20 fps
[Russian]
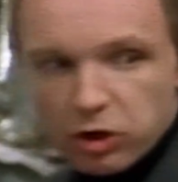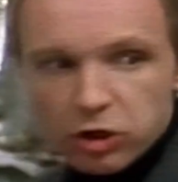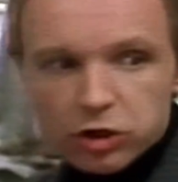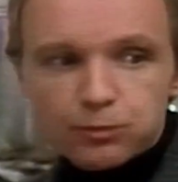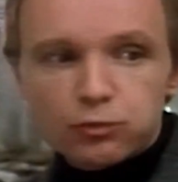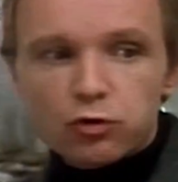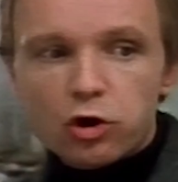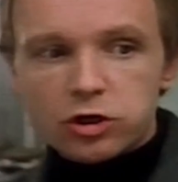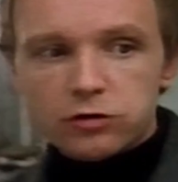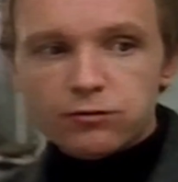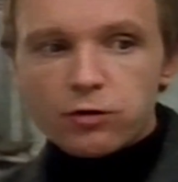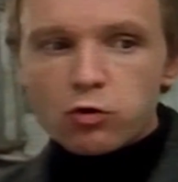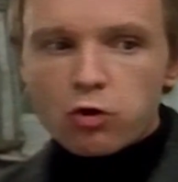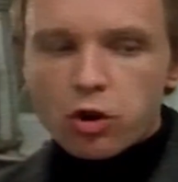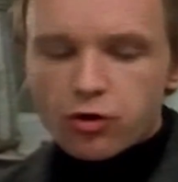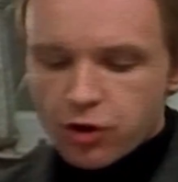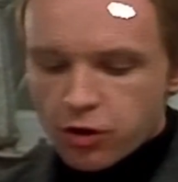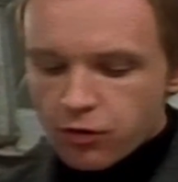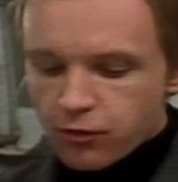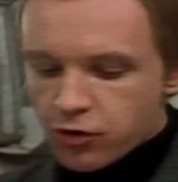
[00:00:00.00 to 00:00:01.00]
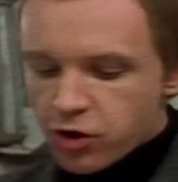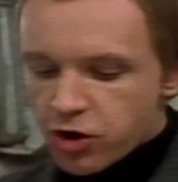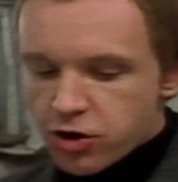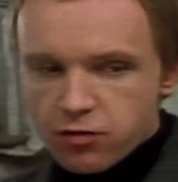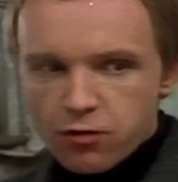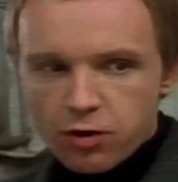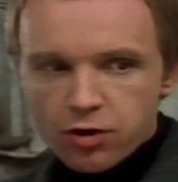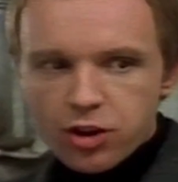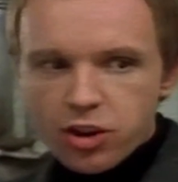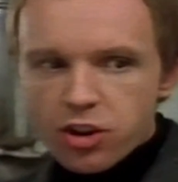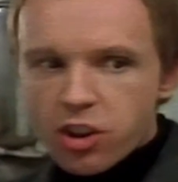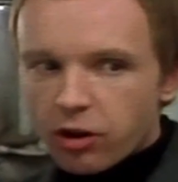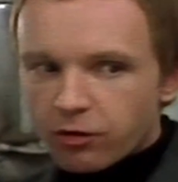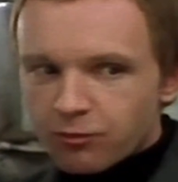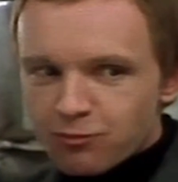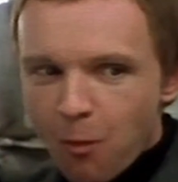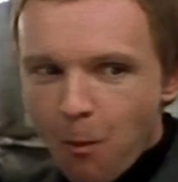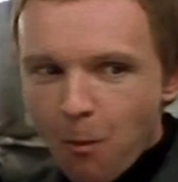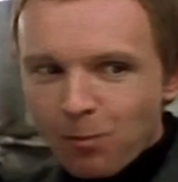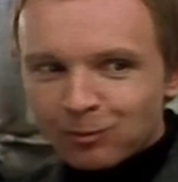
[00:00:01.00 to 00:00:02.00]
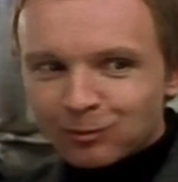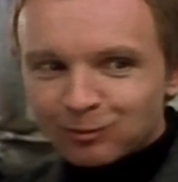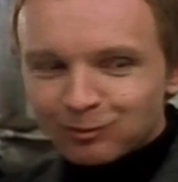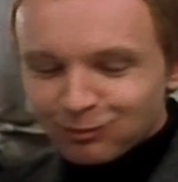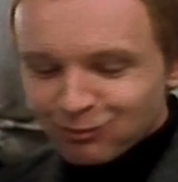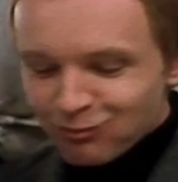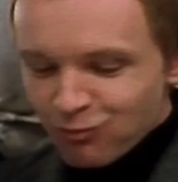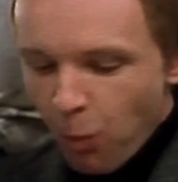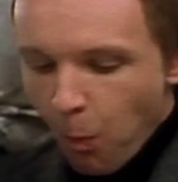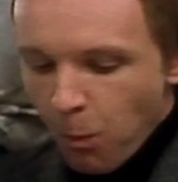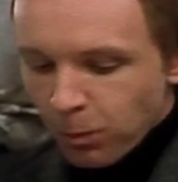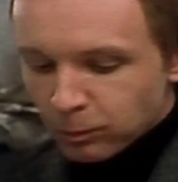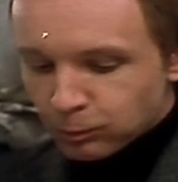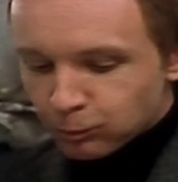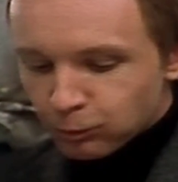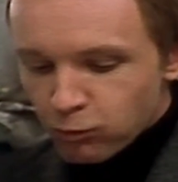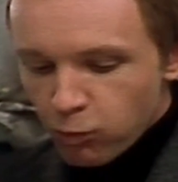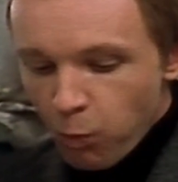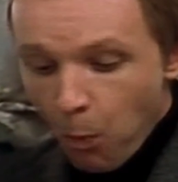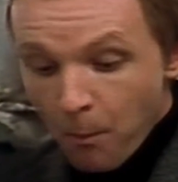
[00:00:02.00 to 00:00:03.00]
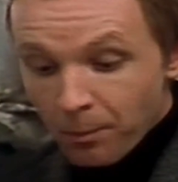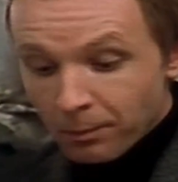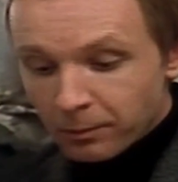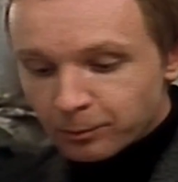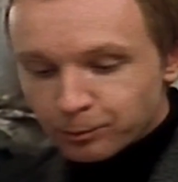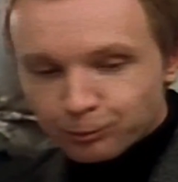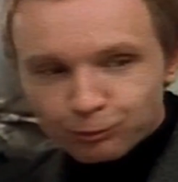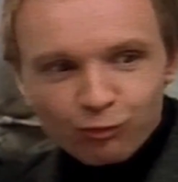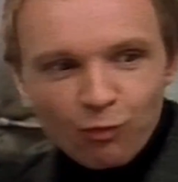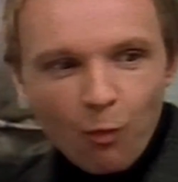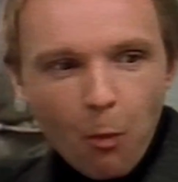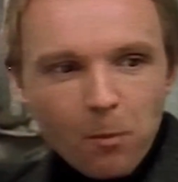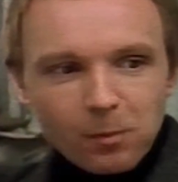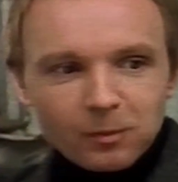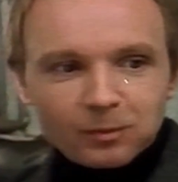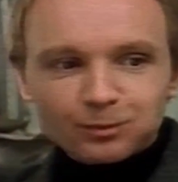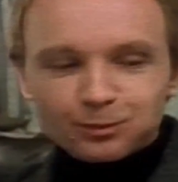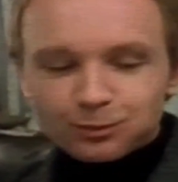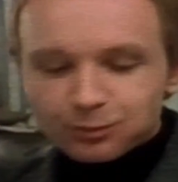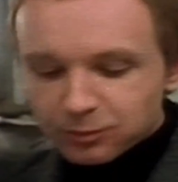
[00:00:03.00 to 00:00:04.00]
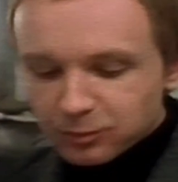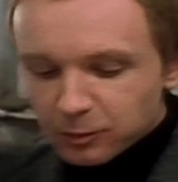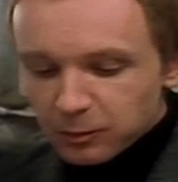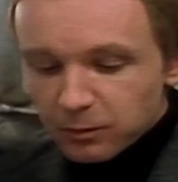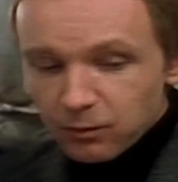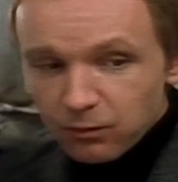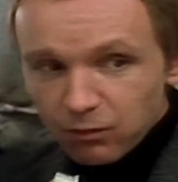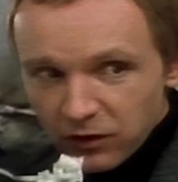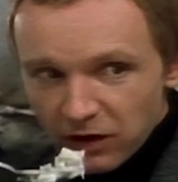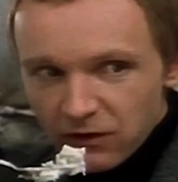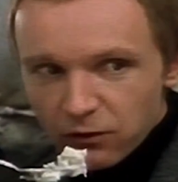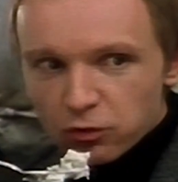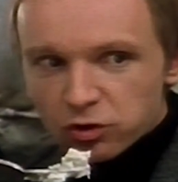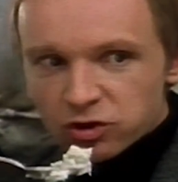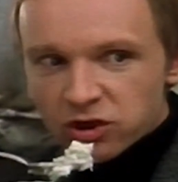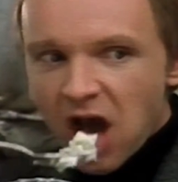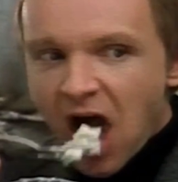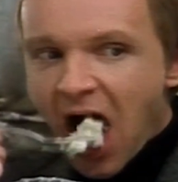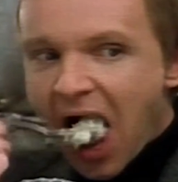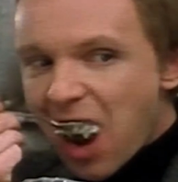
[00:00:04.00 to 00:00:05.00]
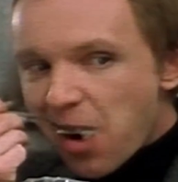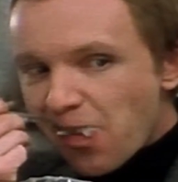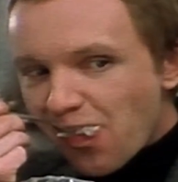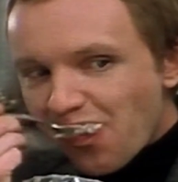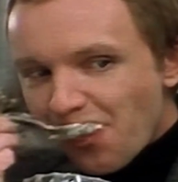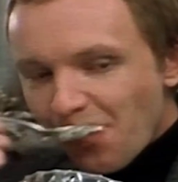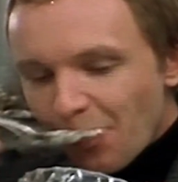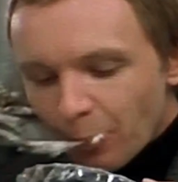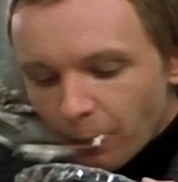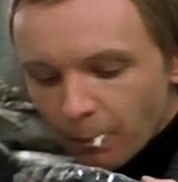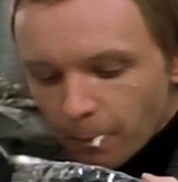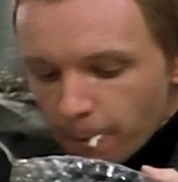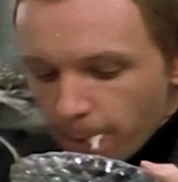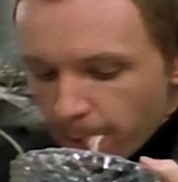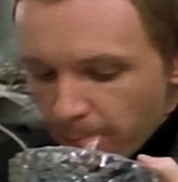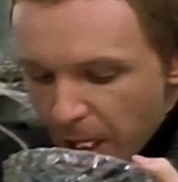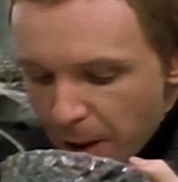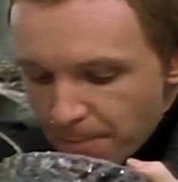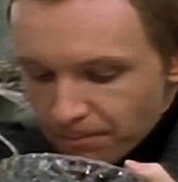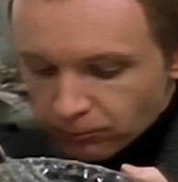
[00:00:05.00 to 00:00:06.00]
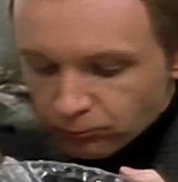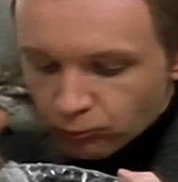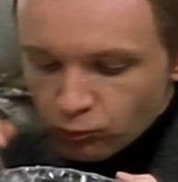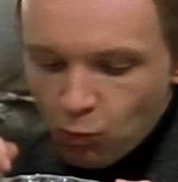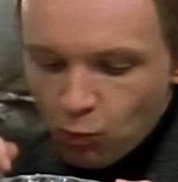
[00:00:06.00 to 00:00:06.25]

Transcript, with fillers: Прошлым годом ничего не ел. Ммм, вкусно. На столе у главных